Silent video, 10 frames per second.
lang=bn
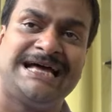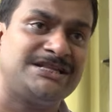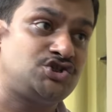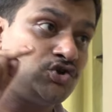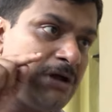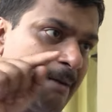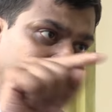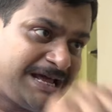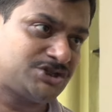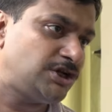তার জন্য
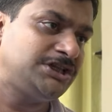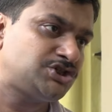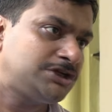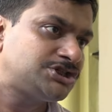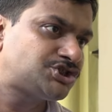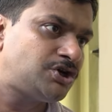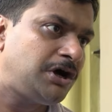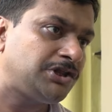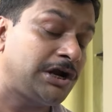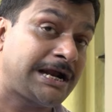আপনার সচেষ্ট
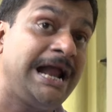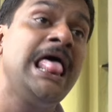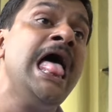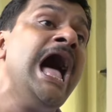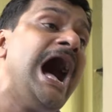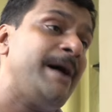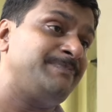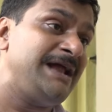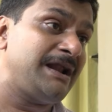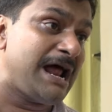হওয়া দরকার
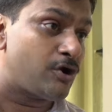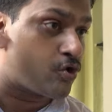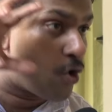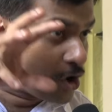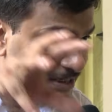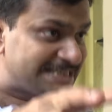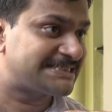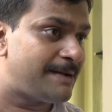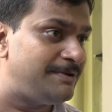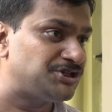আপনার আরও কোর্ট
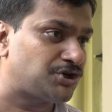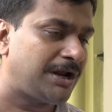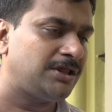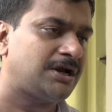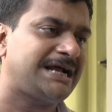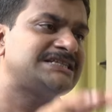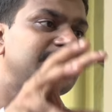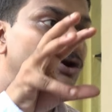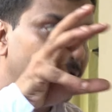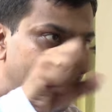এস্টাবলিশ করা দরকার
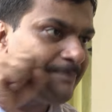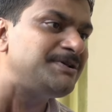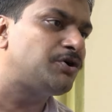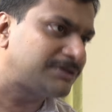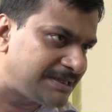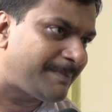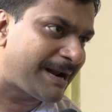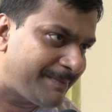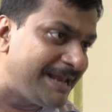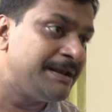সেগুলো কি আপনি করতে
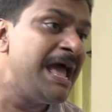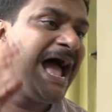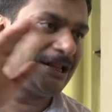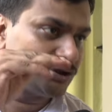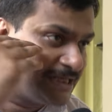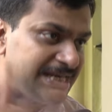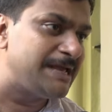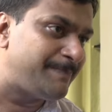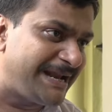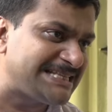পারবেন এতদিন
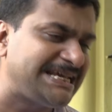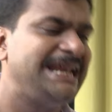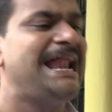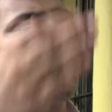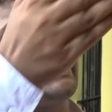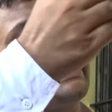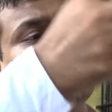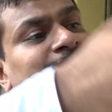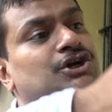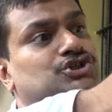কি পেরেছেন এর আগে
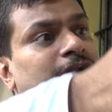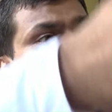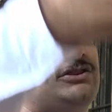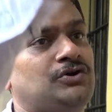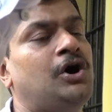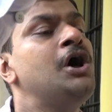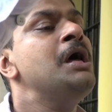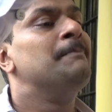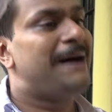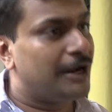কেন্দ্রীয় সরকার তো
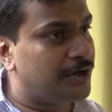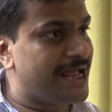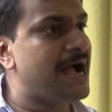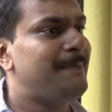ভালো টাকা